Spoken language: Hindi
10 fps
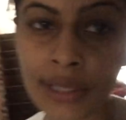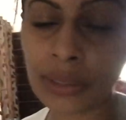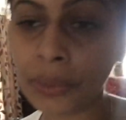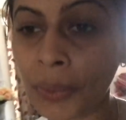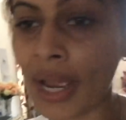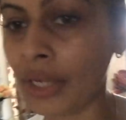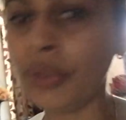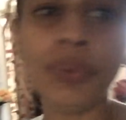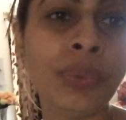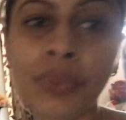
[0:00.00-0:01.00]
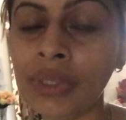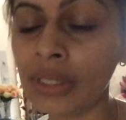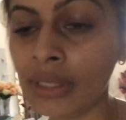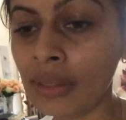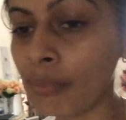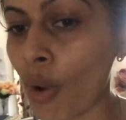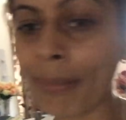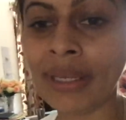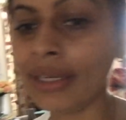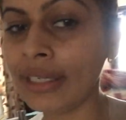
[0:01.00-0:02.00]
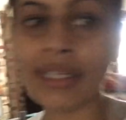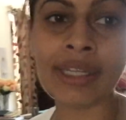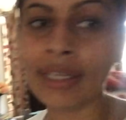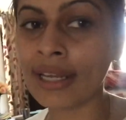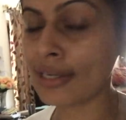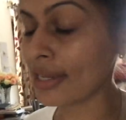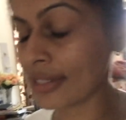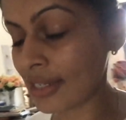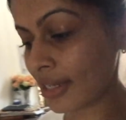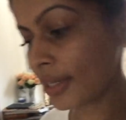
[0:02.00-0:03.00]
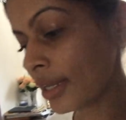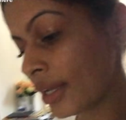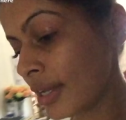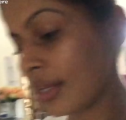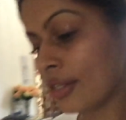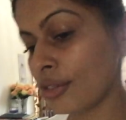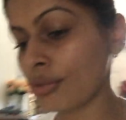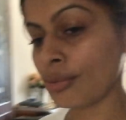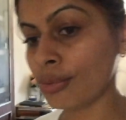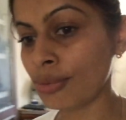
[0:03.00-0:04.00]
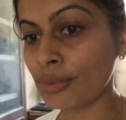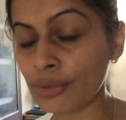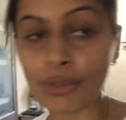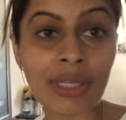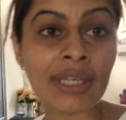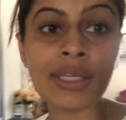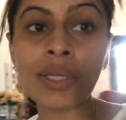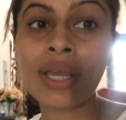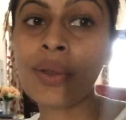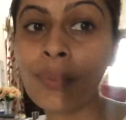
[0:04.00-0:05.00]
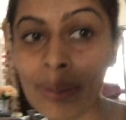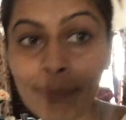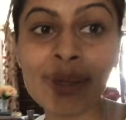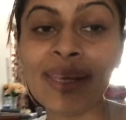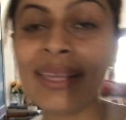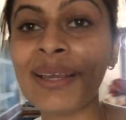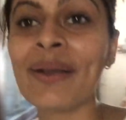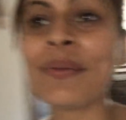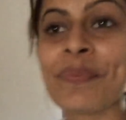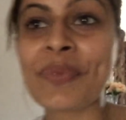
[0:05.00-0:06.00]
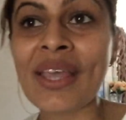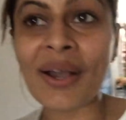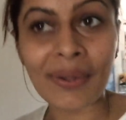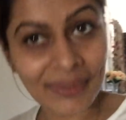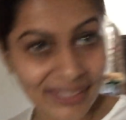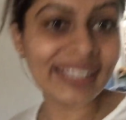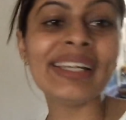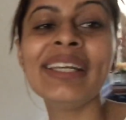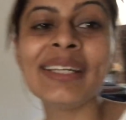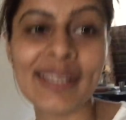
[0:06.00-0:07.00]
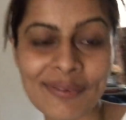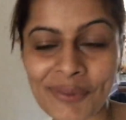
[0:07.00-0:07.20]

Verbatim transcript: आती हूँ आई डू दी मॉपिंग क्लिनिंग एंड डस्टिंग सो टुडे विल बी द क्लिनिंग डे